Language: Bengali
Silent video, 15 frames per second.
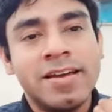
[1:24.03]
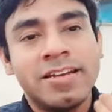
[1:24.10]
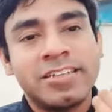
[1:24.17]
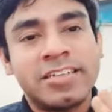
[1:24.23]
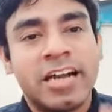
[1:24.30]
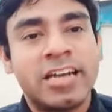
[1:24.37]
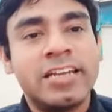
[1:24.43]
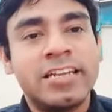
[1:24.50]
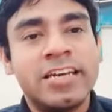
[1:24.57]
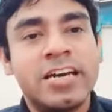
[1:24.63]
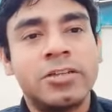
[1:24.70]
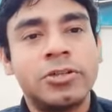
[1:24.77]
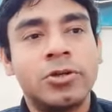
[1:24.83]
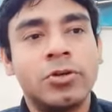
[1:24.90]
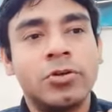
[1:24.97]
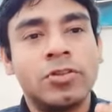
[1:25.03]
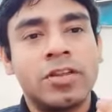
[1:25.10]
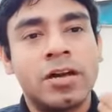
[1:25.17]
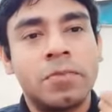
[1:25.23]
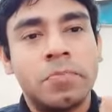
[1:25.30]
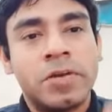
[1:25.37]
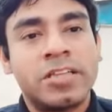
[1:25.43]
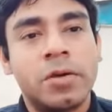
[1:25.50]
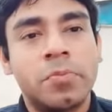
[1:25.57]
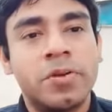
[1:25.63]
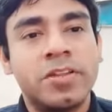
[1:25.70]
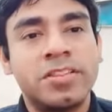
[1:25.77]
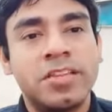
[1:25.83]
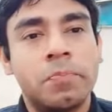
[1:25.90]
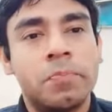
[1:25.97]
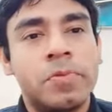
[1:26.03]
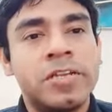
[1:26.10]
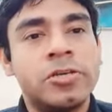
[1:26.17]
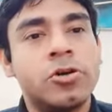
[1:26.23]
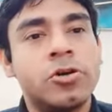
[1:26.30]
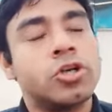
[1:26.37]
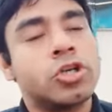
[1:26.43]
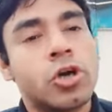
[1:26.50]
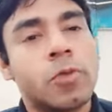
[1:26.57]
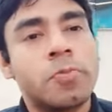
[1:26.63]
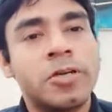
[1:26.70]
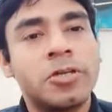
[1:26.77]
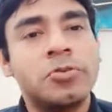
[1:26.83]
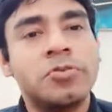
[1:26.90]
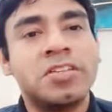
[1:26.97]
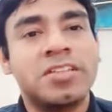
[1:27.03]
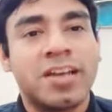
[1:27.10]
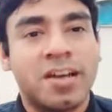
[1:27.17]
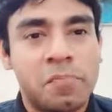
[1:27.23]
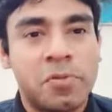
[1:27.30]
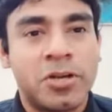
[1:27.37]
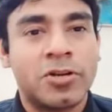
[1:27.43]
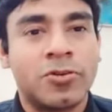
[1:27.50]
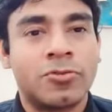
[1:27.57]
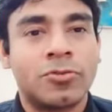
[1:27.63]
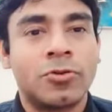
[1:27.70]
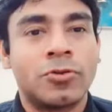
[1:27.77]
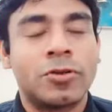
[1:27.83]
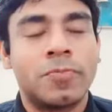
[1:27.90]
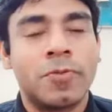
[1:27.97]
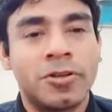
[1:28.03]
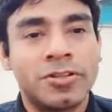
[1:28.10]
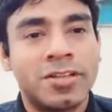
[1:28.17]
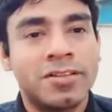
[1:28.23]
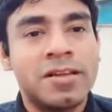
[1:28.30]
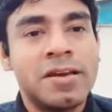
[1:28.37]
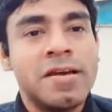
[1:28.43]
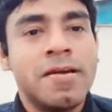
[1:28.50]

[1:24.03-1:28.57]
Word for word: চালিয়ে নেওয়ার জন্য তার মেধাবৃত্তিক বিনিয়োগ সব কিছুতে তাকে বিশ্বস্ত হতে হবে অর্থাৎ